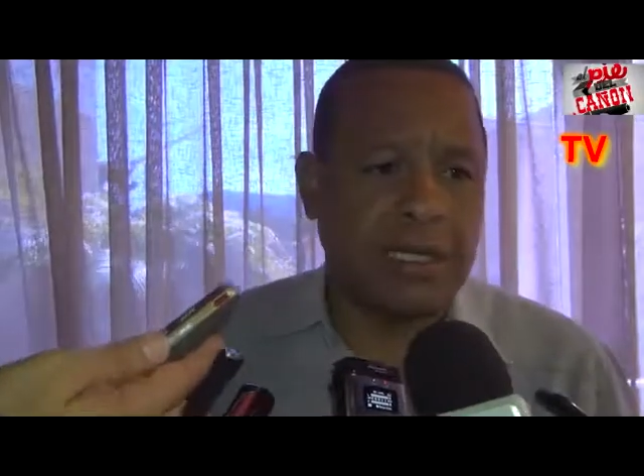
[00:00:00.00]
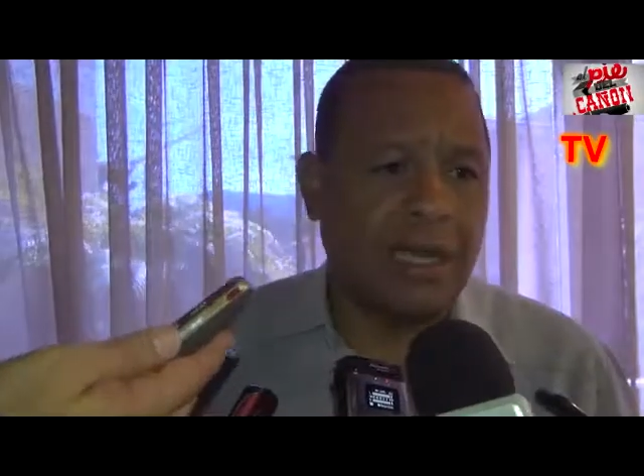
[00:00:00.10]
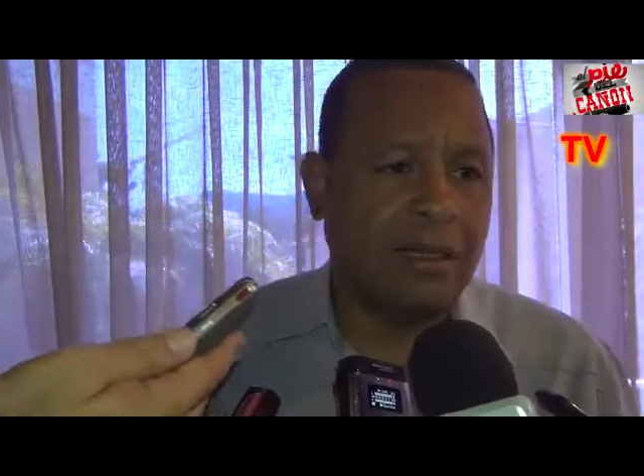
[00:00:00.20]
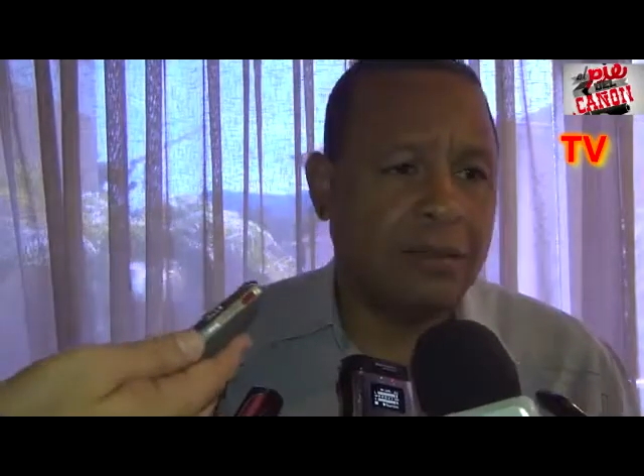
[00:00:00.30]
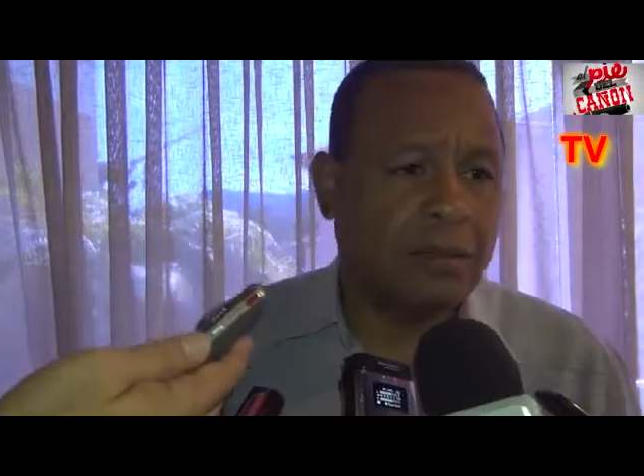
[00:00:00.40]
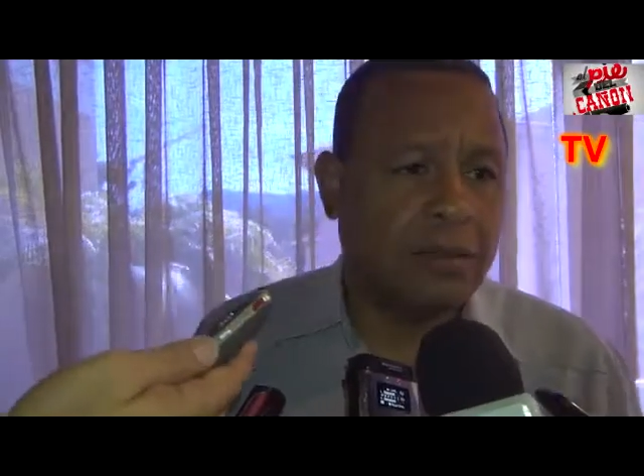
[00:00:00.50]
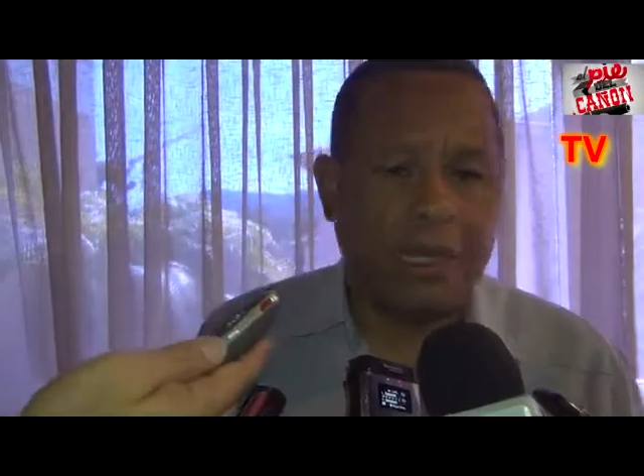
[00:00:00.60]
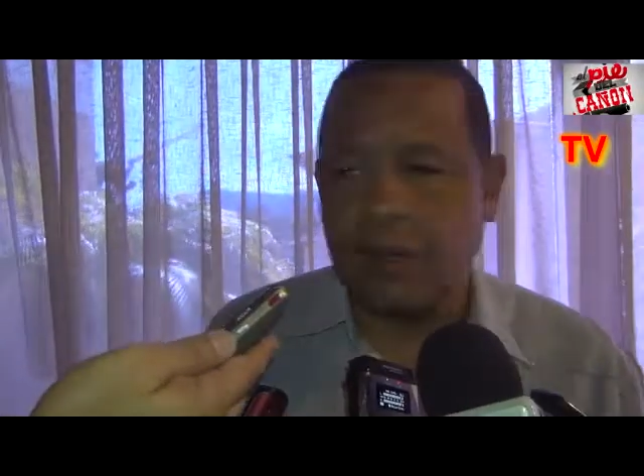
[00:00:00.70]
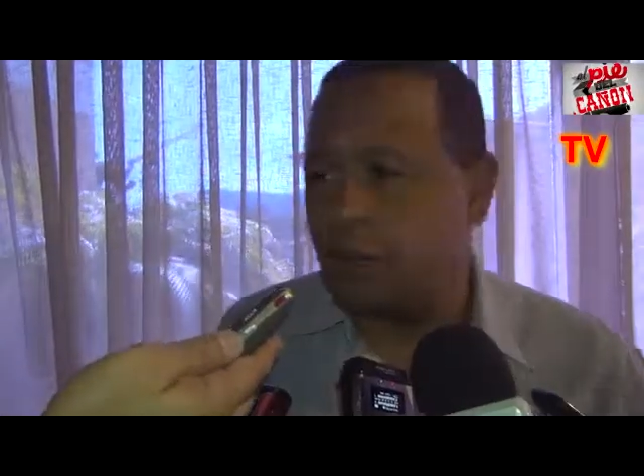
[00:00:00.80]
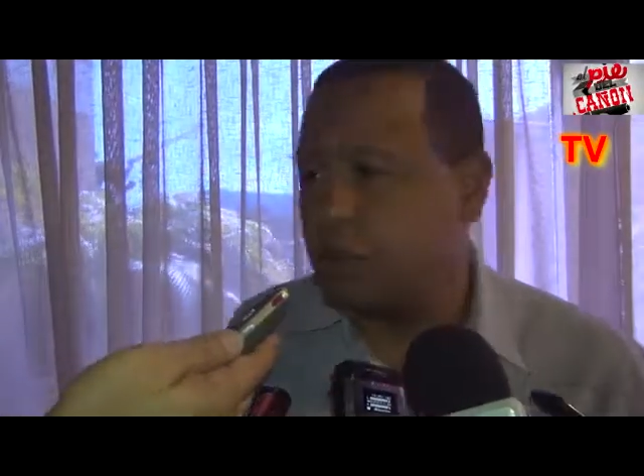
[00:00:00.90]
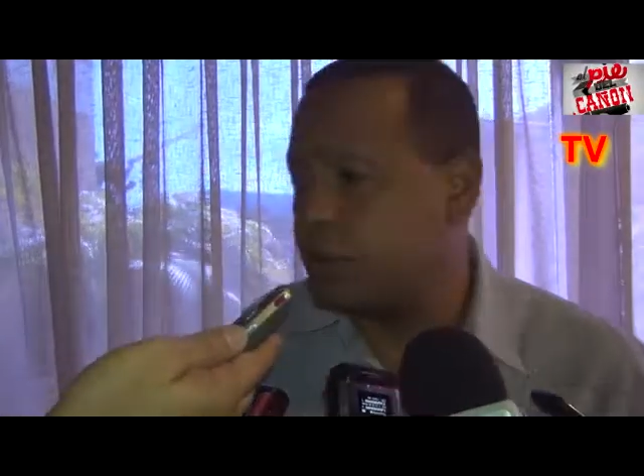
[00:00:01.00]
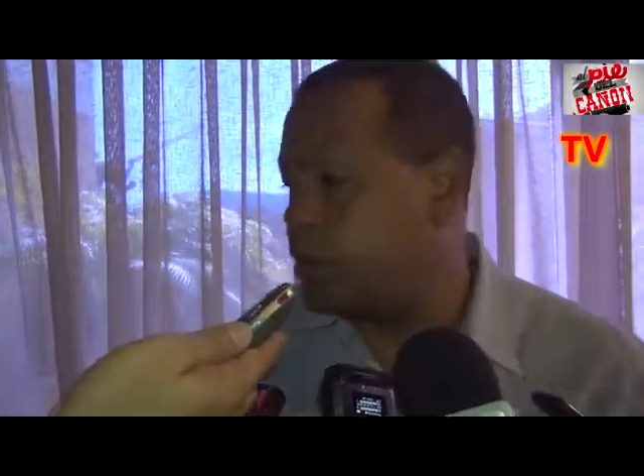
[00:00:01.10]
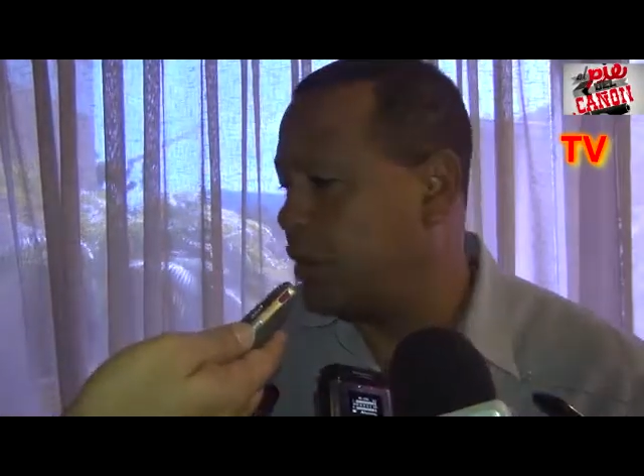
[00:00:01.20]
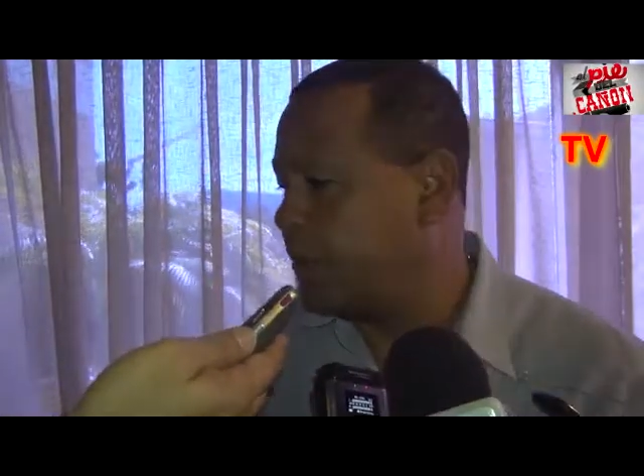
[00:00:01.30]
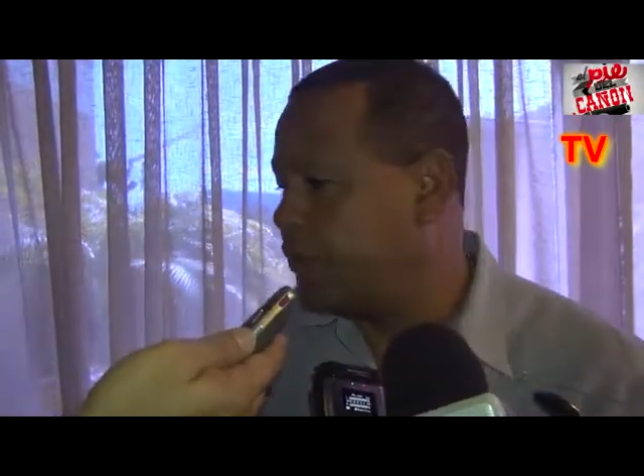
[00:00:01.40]
ya la
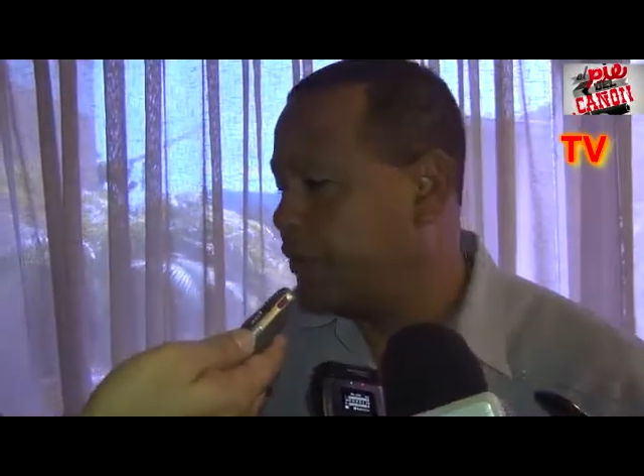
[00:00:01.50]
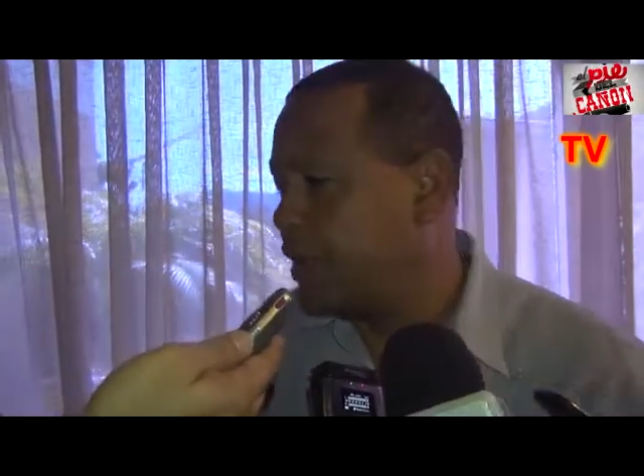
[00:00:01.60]
construcción